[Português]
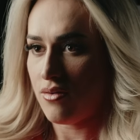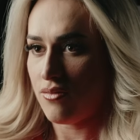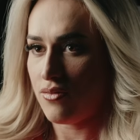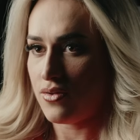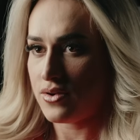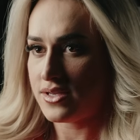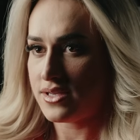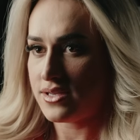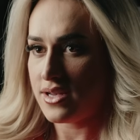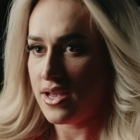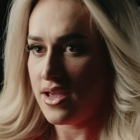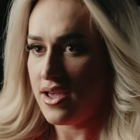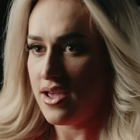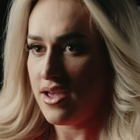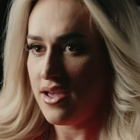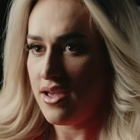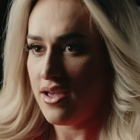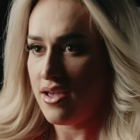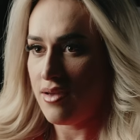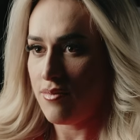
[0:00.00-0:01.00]

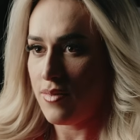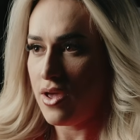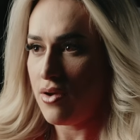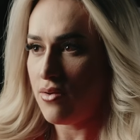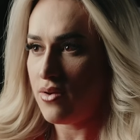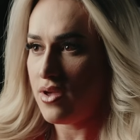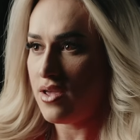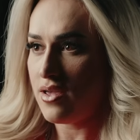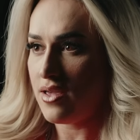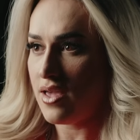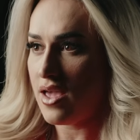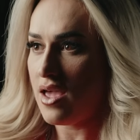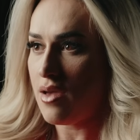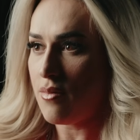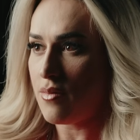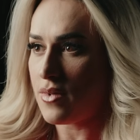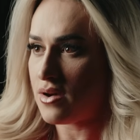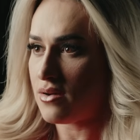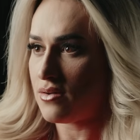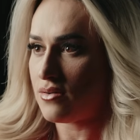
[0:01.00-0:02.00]
você meio que
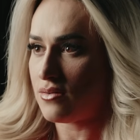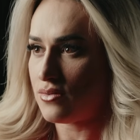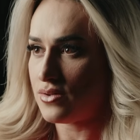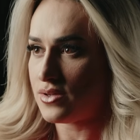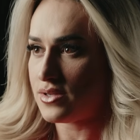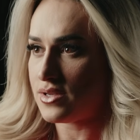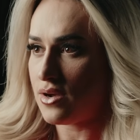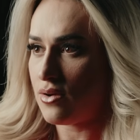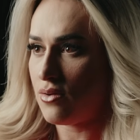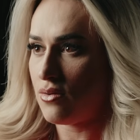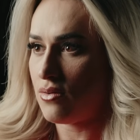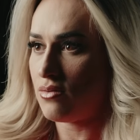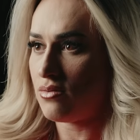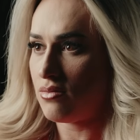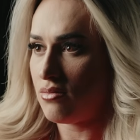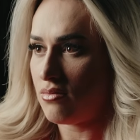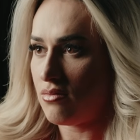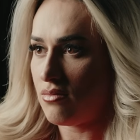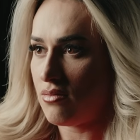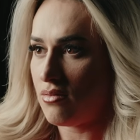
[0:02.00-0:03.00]
queima o seu
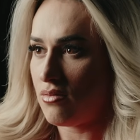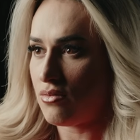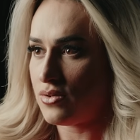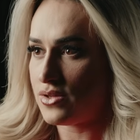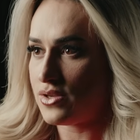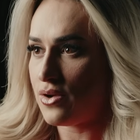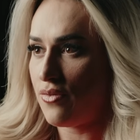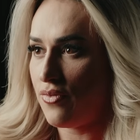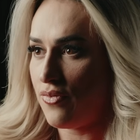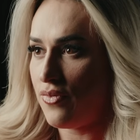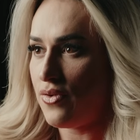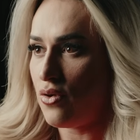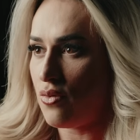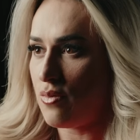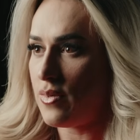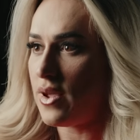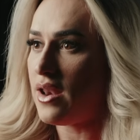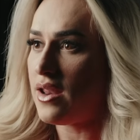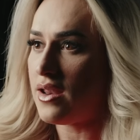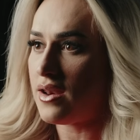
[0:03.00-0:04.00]
o seu
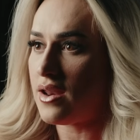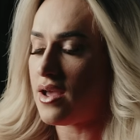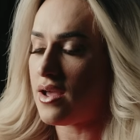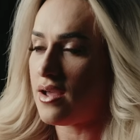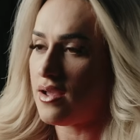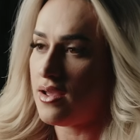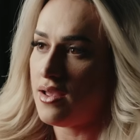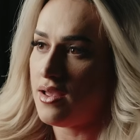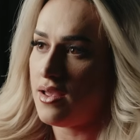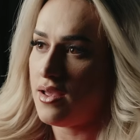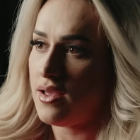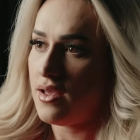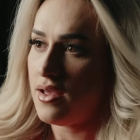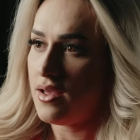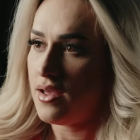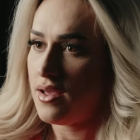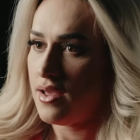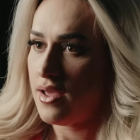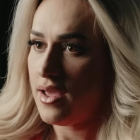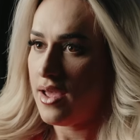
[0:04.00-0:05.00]
filme ali na
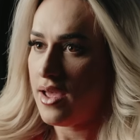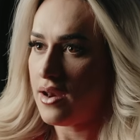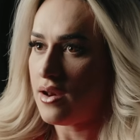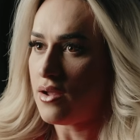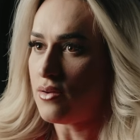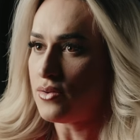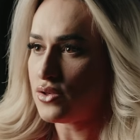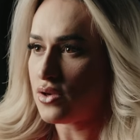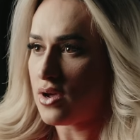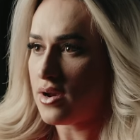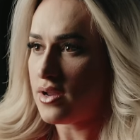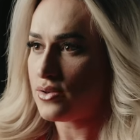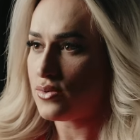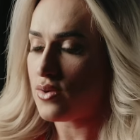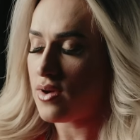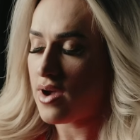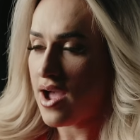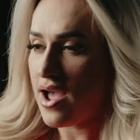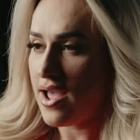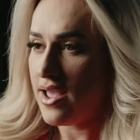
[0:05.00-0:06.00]
é, não só na
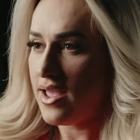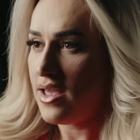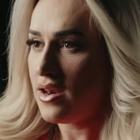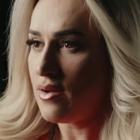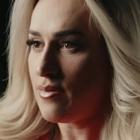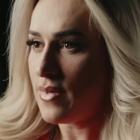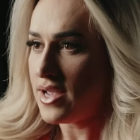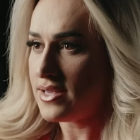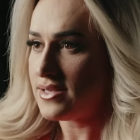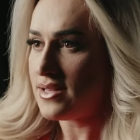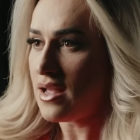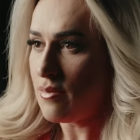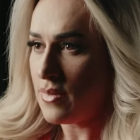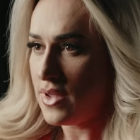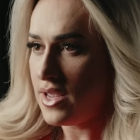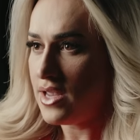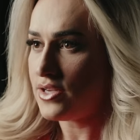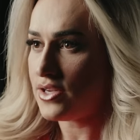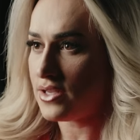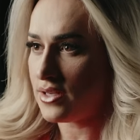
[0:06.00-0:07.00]
sua carreira, mas na
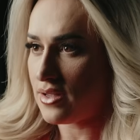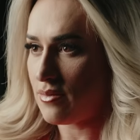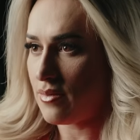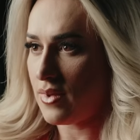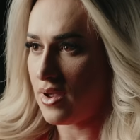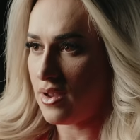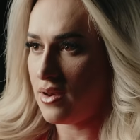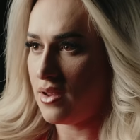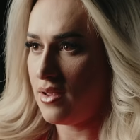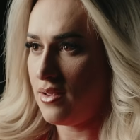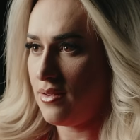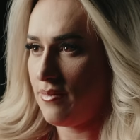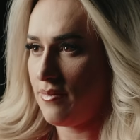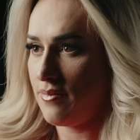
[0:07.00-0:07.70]
mídia também, né?